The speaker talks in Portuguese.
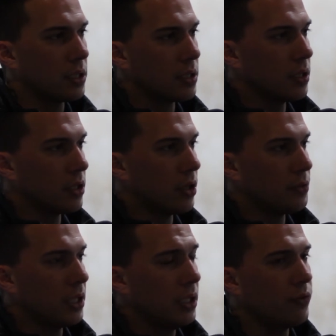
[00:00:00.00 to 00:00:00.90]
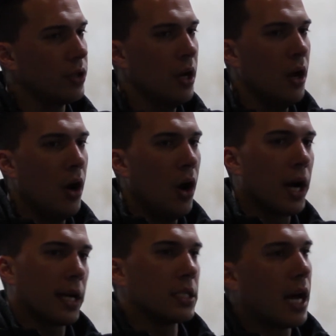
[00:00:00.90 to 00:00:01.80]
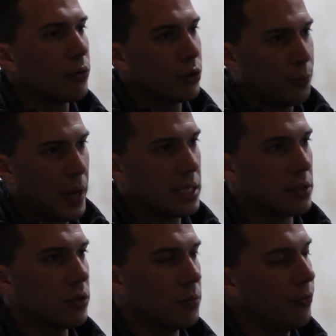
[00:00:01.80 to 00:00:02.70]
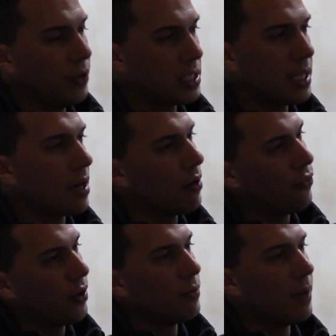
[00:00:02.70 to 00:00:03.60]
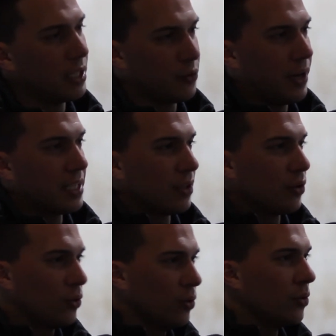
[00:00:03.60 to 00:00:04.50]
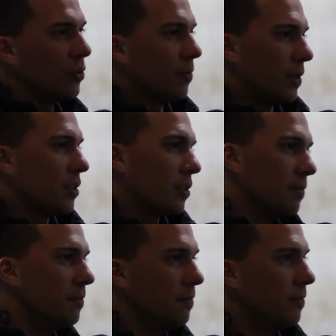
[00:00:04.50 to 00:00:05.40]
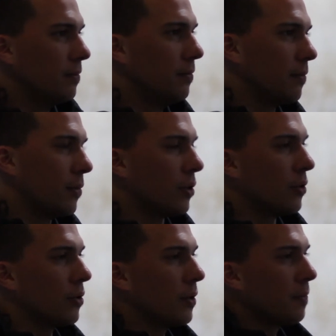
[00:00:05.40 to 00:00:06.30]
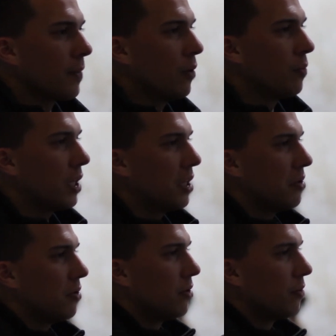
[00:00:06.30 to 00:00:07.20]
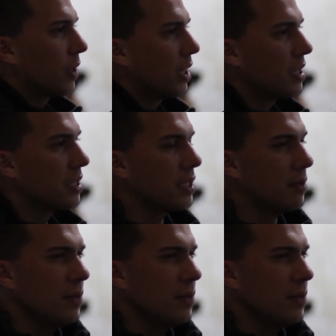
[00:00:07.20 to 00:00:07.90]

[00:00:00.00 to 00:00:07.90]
esses, esses objetivos. Arranjar um espaço onde me fixar não foi o mais fácil de tudo, mas pronto, um bocadinho, um bocadinho assim.